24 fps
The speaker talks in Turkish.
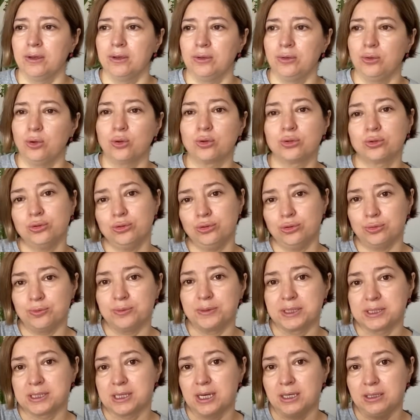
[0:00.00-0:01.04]
Yorgundum
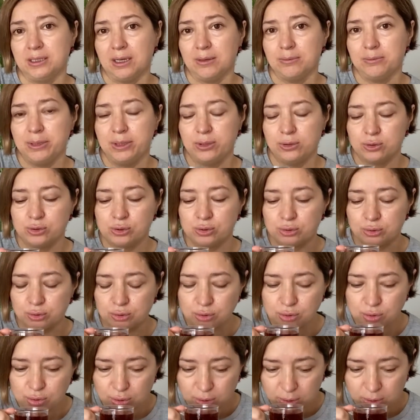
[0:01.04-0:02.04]
da zaten biliyorsunuz.